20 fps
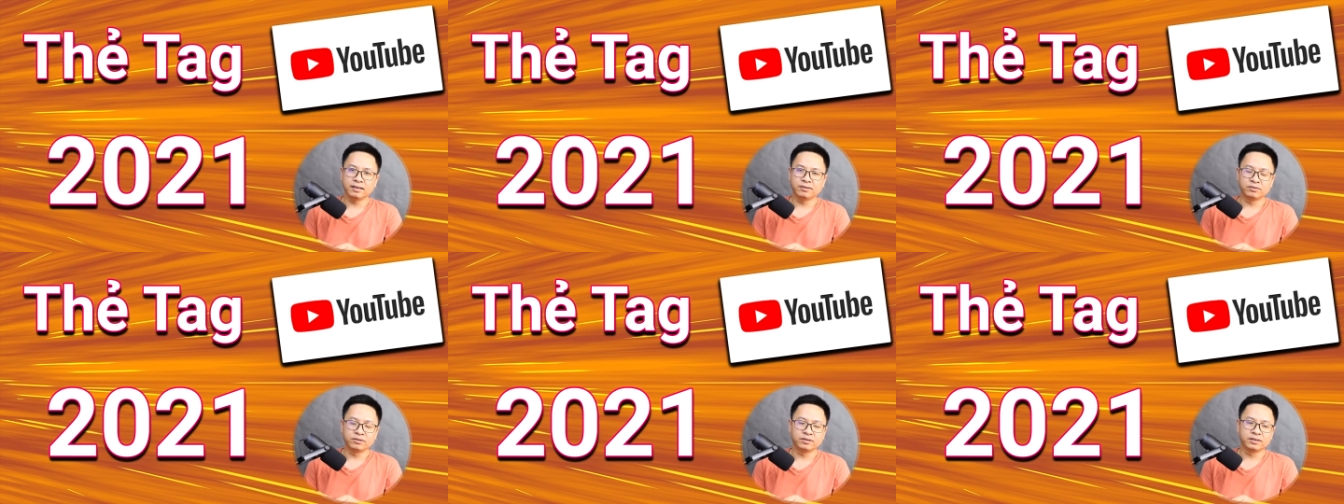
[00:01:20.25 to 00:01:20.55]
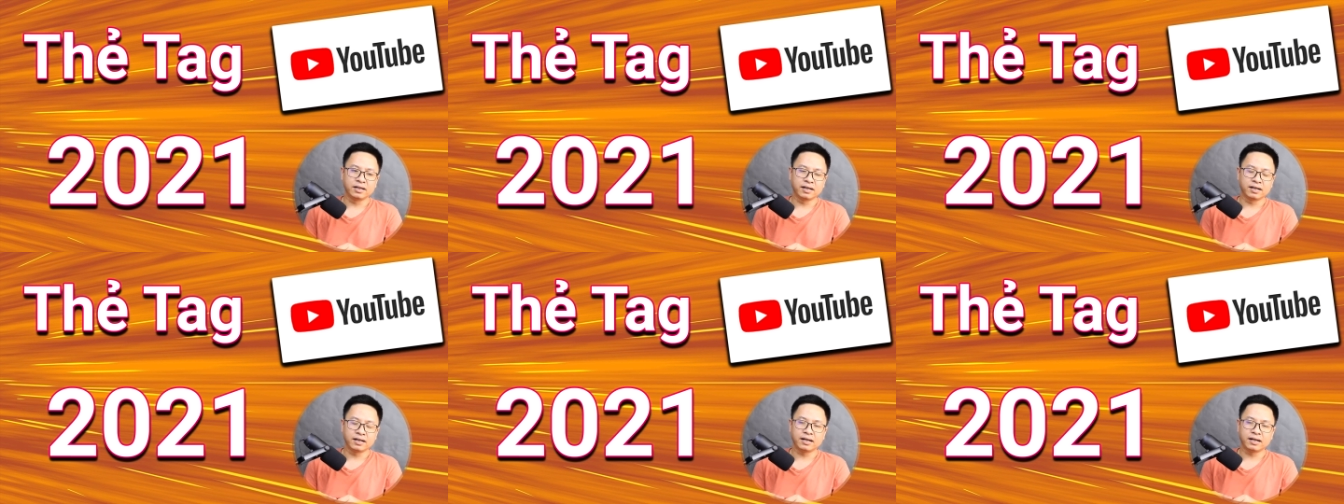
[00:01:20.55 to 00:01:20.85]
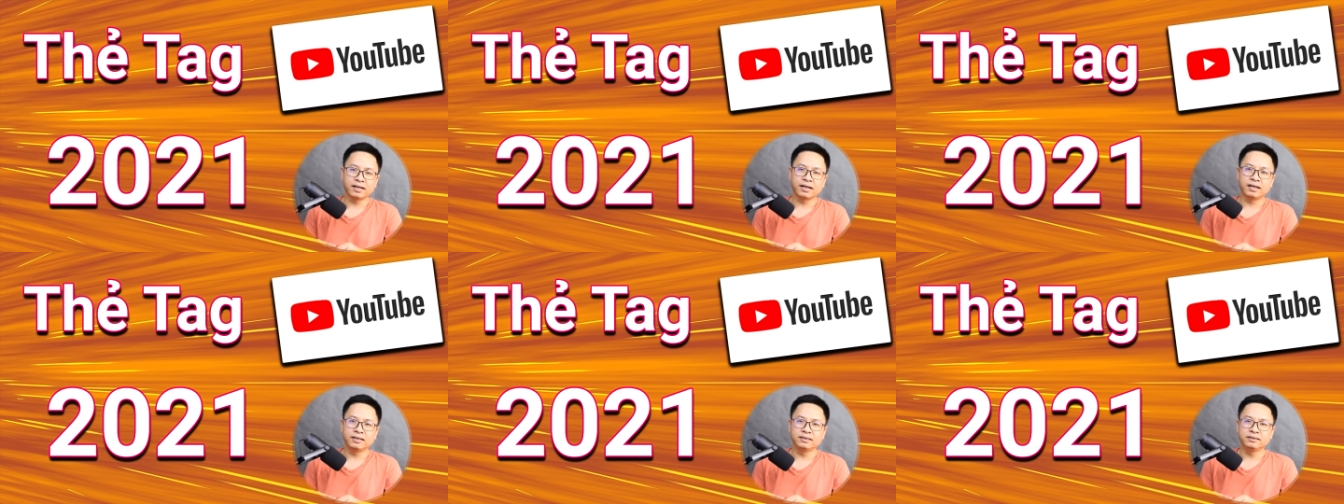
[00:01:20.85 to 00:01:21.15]
Thế còn
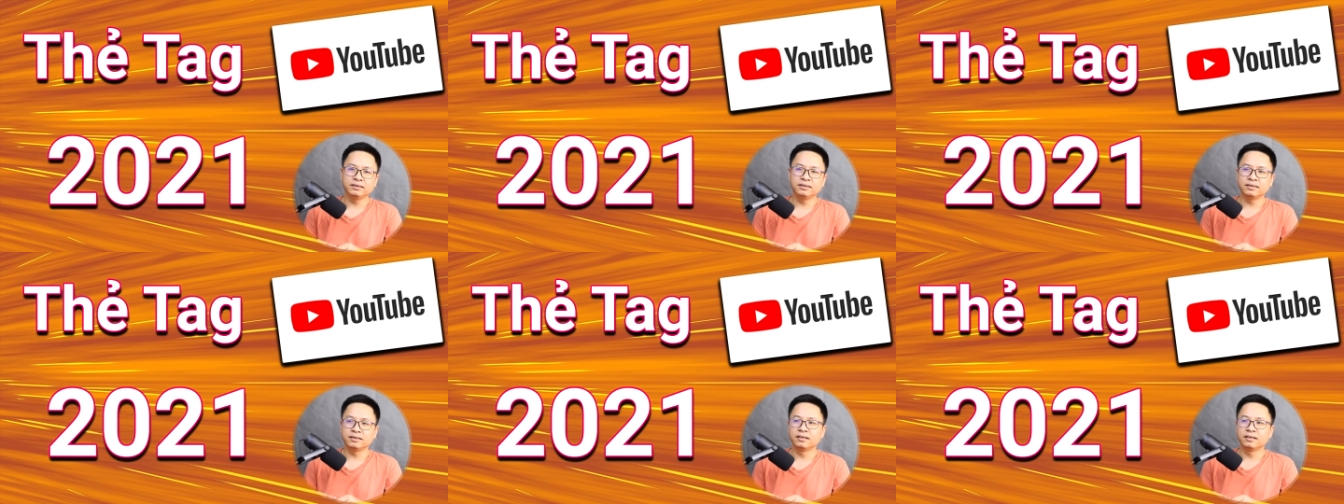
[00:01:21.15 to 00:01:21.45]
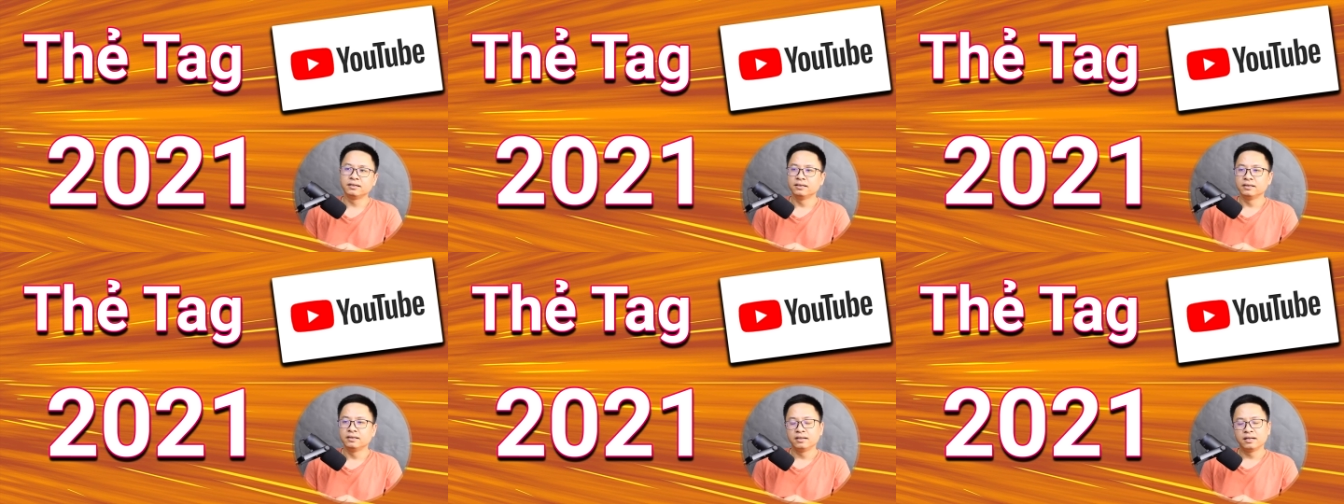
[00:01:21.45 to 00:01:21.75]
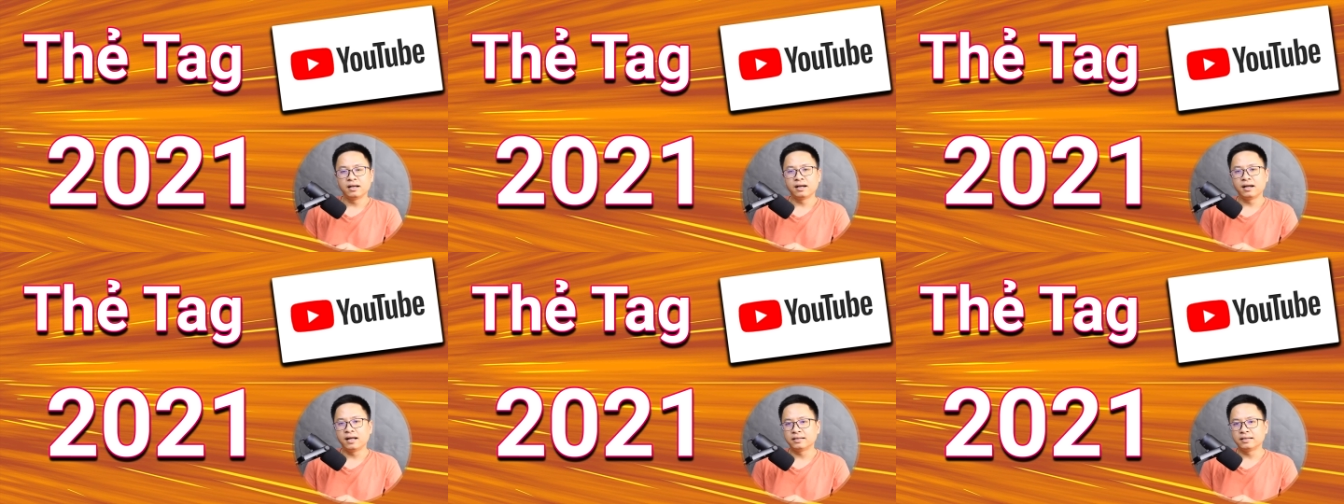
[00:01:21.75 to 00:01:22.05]
các cái như
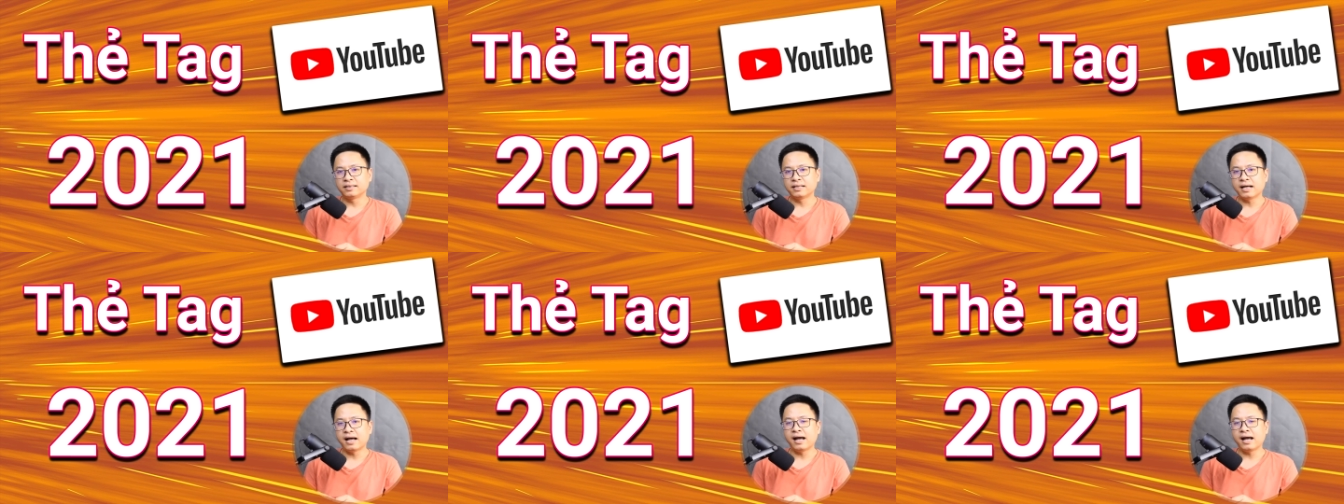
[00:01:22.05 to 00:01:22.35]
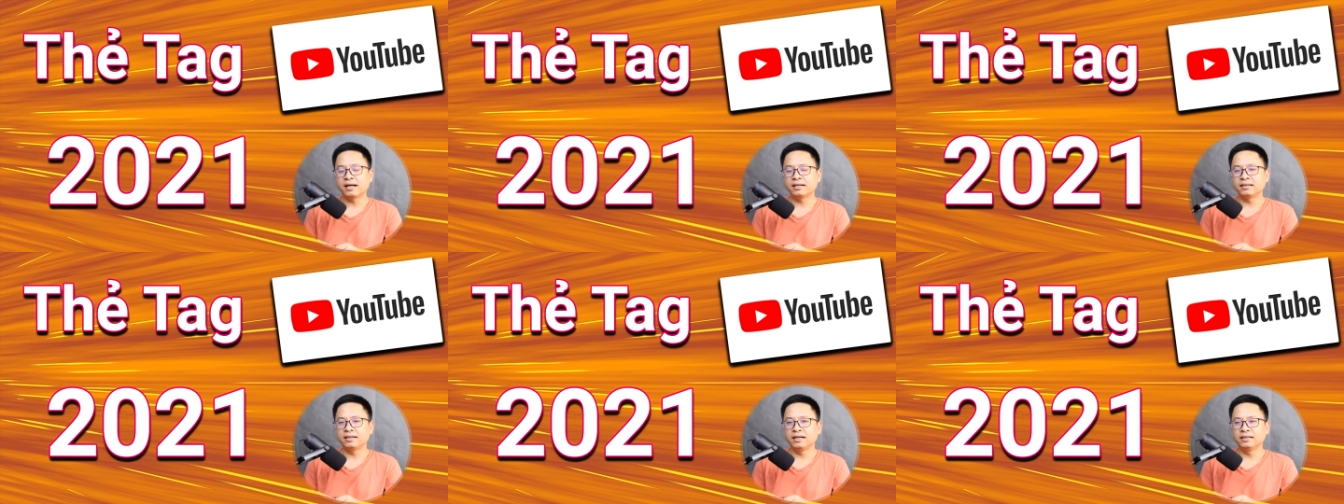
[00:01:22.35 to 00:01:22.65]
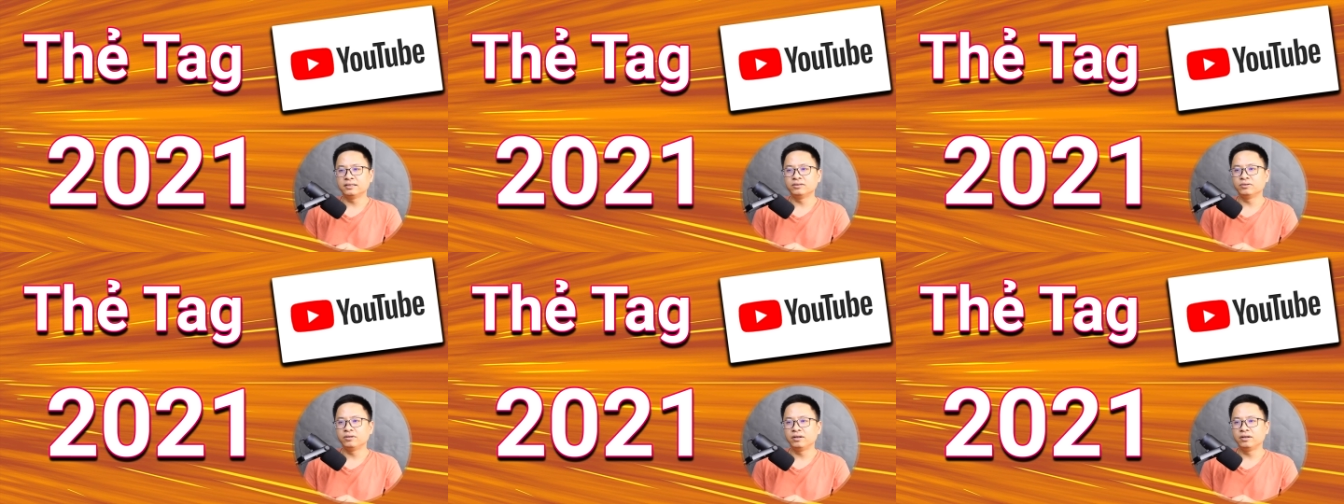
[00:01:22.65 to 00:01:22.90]
là tag này,